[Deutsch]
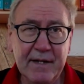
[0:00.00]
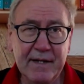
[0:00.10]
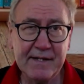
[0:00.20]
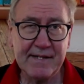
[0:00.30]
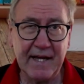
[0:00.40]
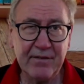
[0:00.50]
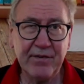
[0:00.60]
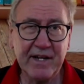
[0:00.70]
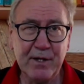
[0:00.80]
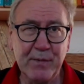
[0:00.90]
Interessant
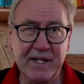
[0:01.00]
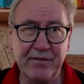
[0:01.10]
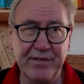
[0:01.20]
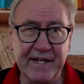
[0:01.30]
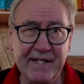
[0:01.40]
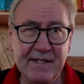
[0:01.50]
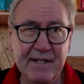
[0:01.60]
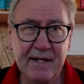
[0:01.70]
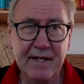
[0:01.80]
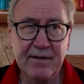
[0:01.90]
wäre immer
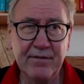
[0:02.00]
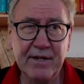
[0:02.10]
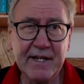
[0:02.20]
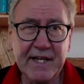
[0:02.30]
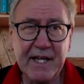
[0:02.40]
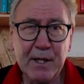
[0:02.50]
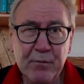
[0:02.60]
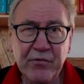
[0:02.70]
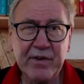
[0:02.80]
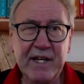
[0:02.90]
gewesen, wie die
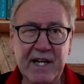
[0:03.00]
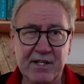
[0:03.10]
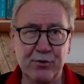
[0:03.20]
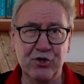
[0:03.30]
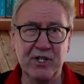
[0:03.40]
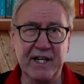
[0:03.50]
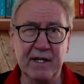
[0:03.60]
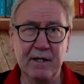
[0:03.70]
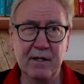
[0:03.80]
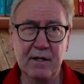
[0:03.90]
geimpften dazu
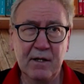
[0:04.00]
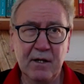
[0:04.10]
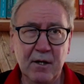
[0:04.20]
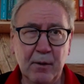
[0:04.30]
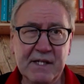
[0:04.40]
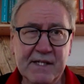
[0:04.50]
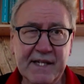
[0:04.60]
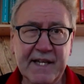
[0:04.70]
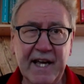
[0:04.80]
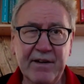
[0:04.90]
stehen, ob sie
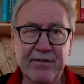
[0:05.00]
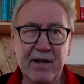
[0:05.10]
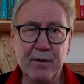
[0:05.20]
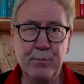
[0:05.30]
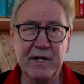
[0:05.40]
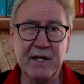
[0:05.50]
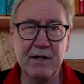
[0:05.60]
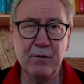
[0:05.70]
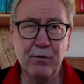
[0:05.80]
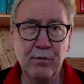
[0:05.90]
sich etwa mit
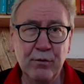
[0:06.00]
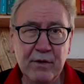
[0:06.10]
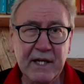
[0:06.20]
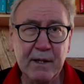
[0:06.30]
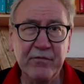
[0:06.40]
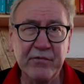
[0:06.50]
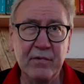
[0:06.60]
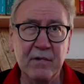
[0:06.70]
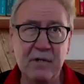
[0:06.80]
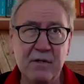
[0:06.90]
den
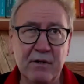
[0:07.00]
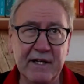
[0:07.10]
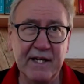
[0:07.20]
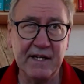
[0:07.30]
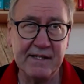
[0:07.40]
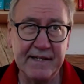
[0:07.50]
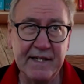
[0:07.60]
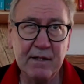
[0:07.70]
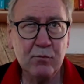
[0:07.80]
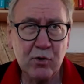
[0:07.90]
Ungeimpften
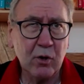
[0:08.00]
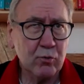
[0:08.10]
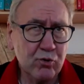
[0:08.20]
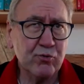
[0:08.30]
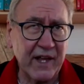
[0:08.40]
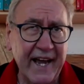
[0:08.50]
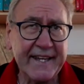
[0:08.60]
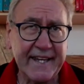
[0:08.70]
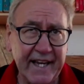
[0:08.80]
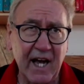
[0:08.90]
solidarisieren und sagen, dass
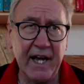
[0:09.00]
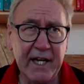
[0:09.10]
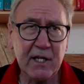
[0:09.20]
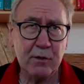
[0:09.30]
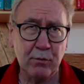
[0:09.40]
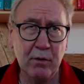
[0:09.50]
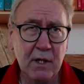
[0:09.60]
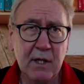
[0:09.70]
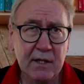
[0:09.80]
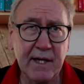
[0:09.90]
3G reicht, also
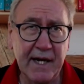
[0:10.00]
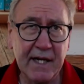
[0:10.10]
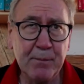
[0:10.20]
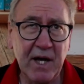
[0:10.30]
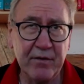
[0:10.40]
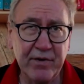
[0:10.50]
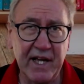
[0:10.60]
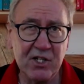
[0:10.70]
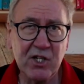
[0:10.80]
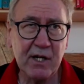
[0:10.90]
Teilnahme an
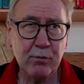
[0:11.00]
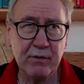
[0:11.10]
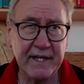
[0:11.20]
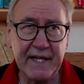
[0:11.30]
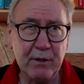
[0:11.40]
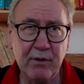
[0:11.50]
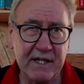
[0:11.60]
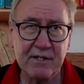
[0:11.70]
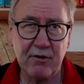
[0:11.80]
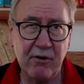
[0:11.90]
Veranstaltungen, Kino,
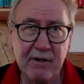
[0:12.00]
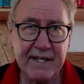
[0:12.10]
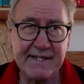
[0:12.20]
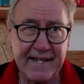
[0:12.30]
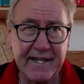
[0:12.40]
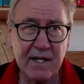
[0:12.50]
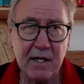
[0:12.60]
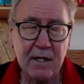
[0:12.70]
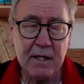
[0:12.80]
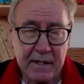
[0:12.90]
Restaurant
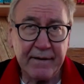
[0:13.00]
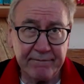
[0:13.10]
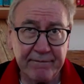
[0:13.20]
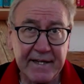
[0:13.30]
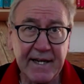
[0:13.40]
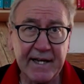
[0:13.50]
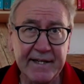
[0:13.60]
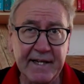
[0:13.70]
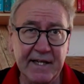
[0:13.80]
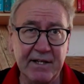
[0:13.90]
etc., wenn ein
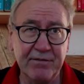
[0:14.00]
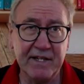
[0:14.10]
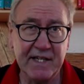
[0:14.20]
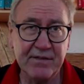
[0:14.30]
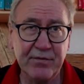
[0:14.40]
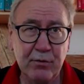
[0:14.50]
negativer Test